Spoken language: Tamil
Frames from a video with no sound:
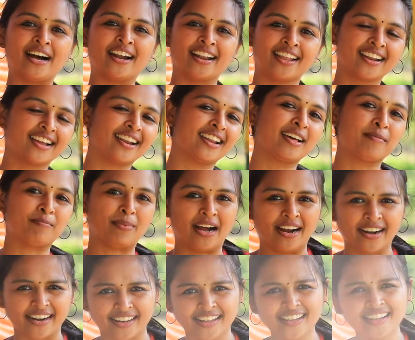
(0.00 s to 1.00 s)
பாடல்களை நான்
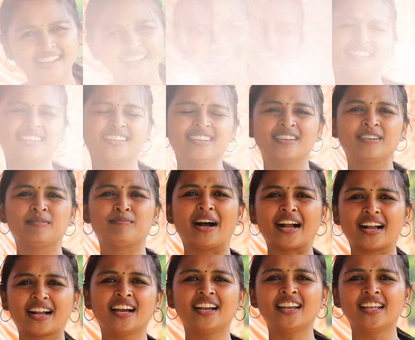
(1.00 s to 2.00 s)
பாடுறேன் இது
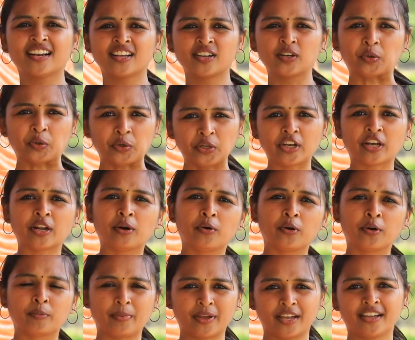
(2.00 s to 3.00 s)
மக்கள் எனக்கு கொடுக்குற
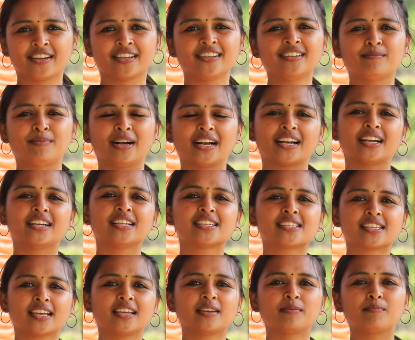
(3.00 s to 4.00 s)
ஒரு பேர் மக்கள்
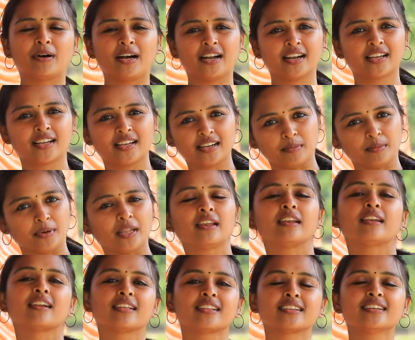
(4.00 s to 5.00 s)
இசை பாடகர்
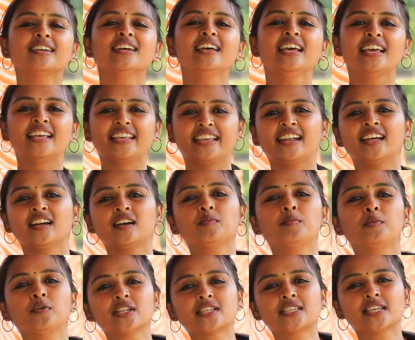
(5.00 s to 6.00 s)
அப்படின்றது எனக்கு
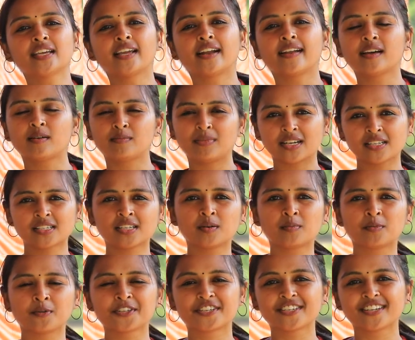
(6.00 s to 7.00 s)
பிடிச்சி எனக்கு
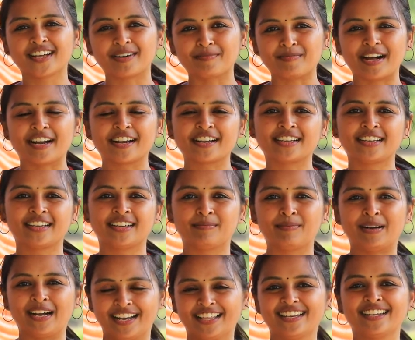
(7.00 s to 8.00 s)
மனசுக்கு பிடிச்சி நான் பாடுற
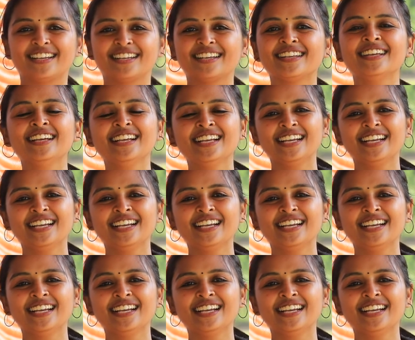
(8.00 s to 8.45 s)
பாடல்கள்